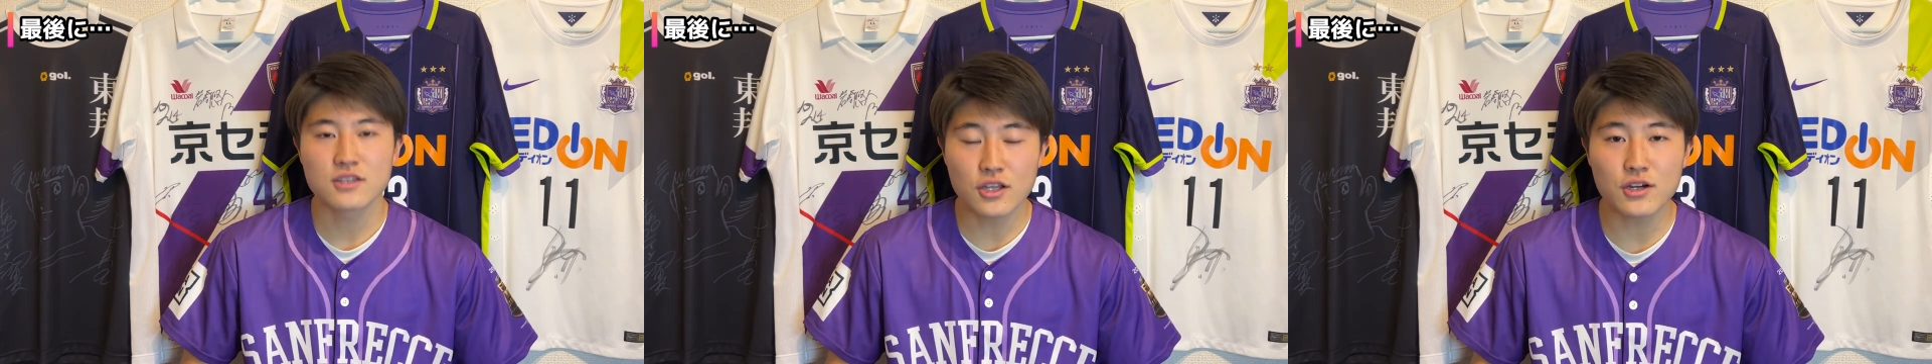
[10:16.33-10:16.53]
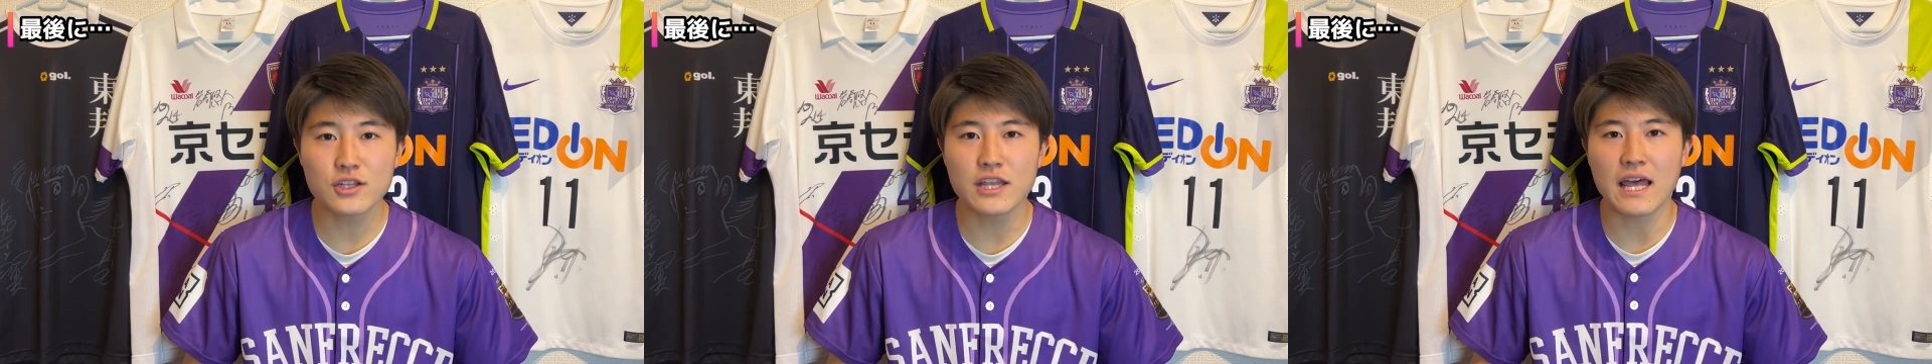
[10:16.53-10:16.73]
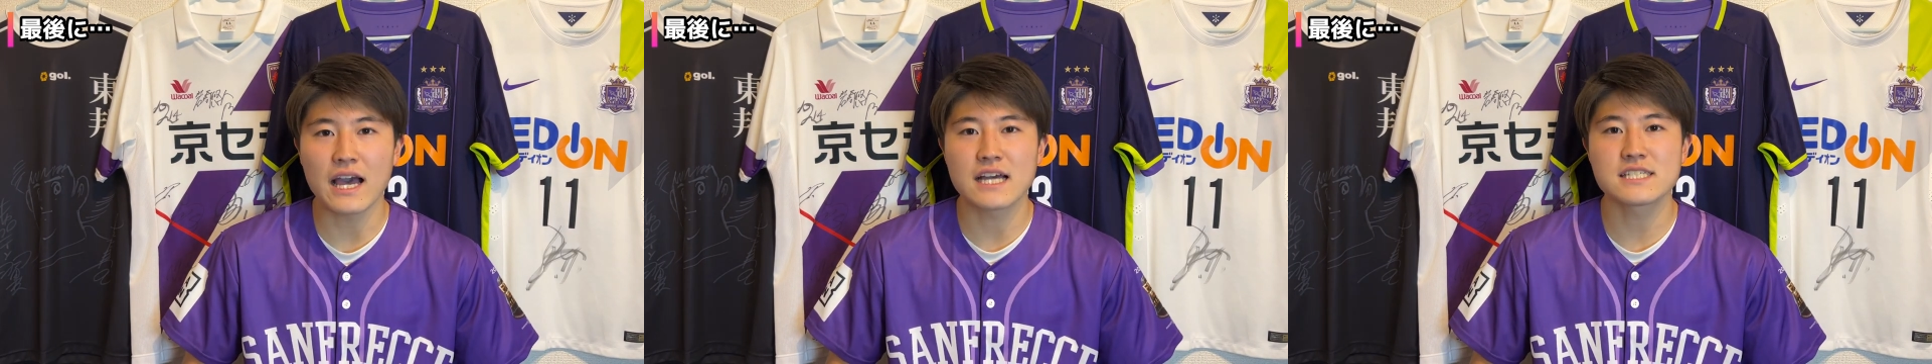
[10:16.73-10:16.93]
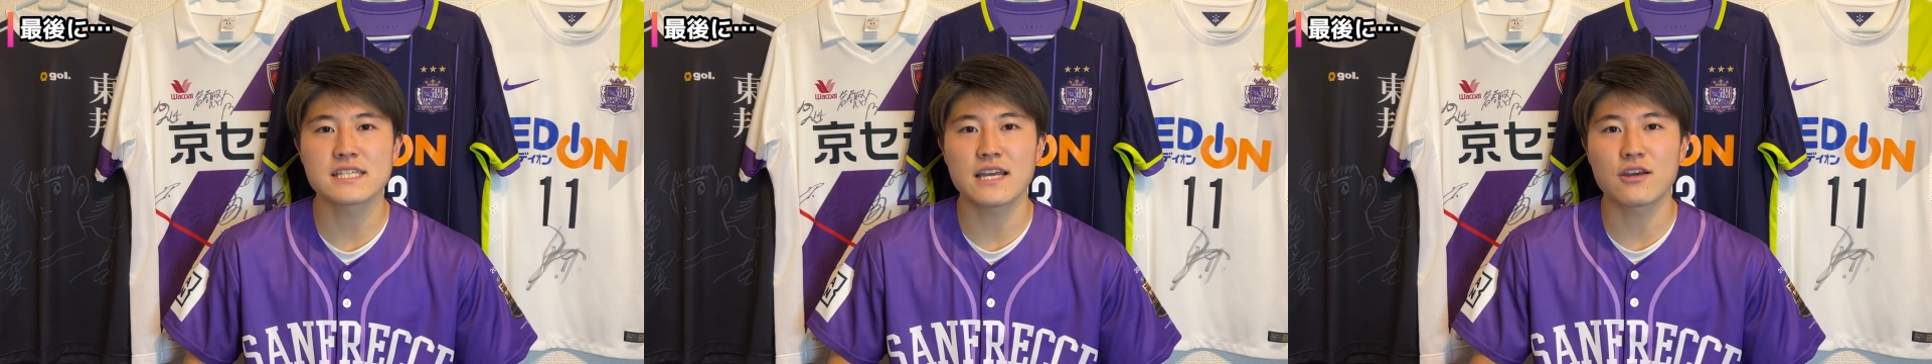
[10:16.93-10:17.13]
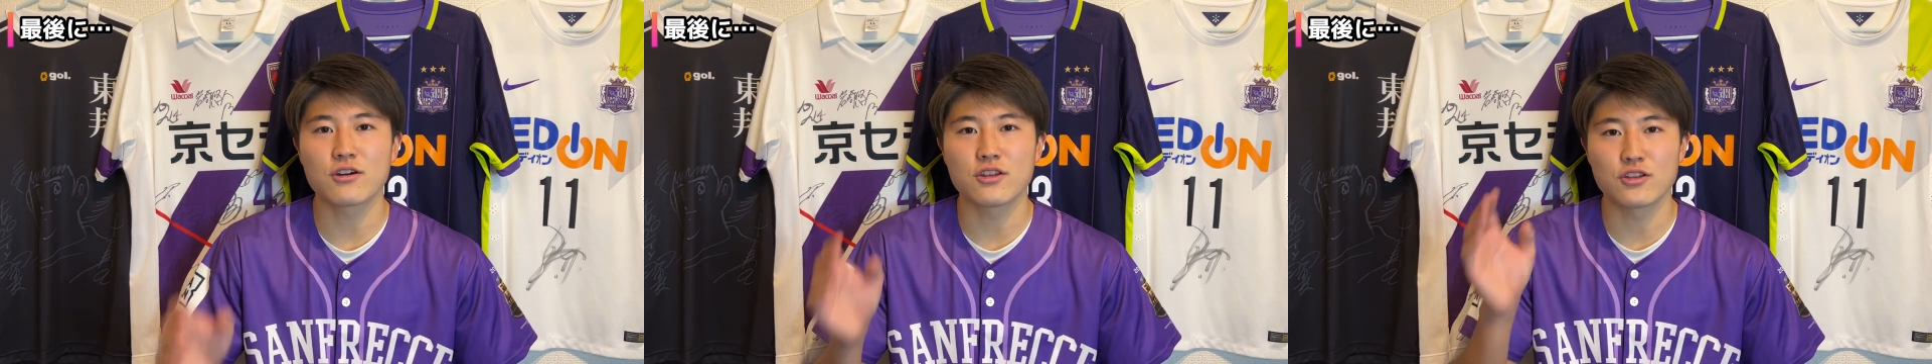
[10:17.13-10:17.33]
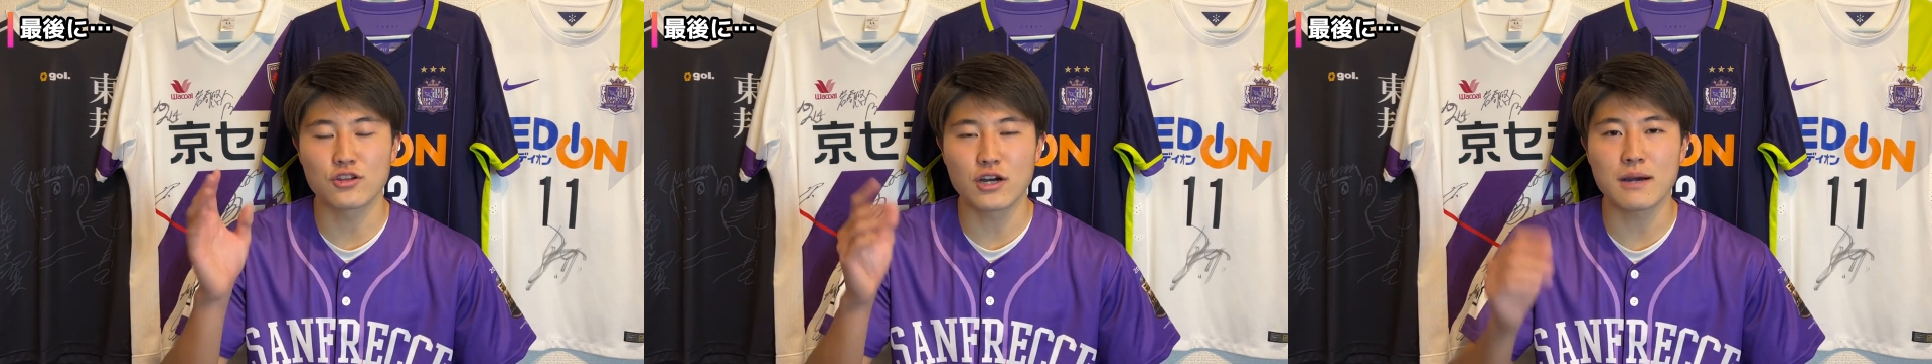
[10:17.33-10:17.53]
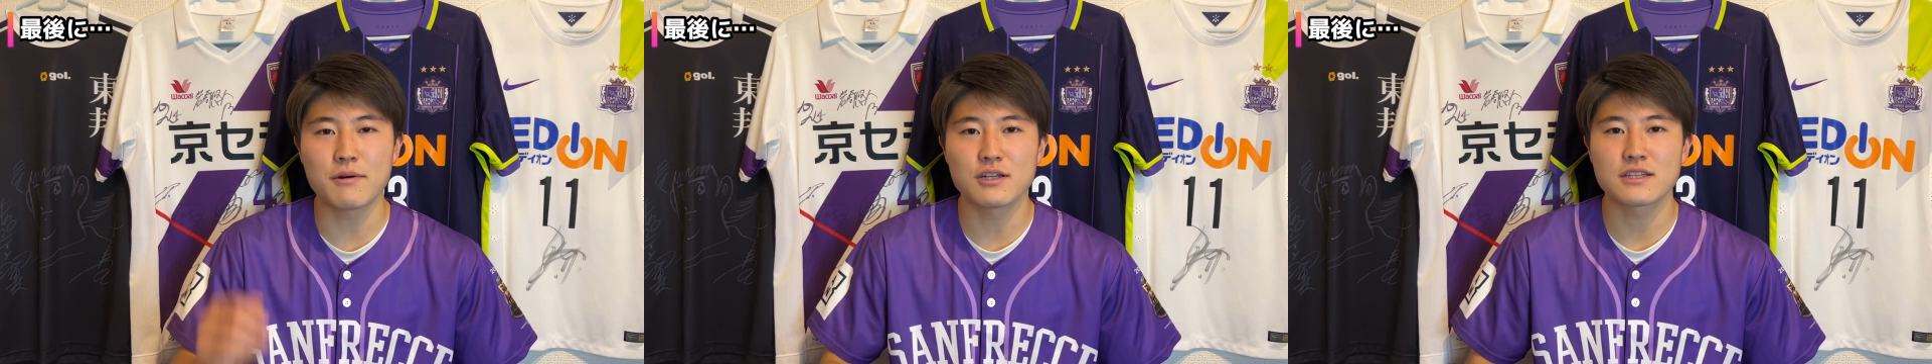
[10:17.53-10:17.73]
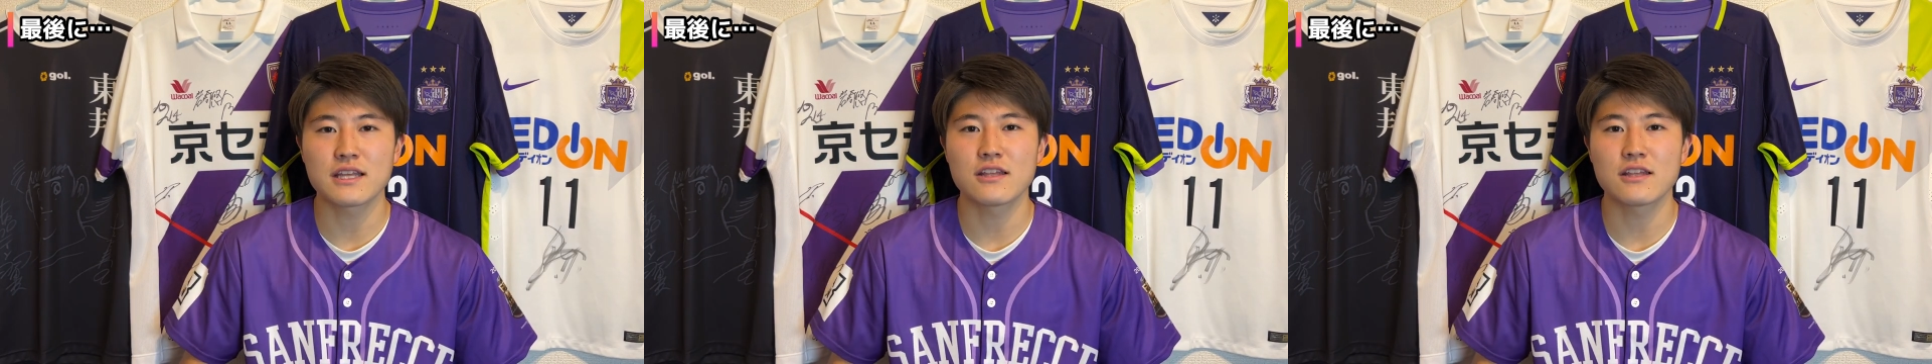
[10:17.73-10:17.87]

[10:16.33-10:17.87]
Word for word: ということで明日以降の動画も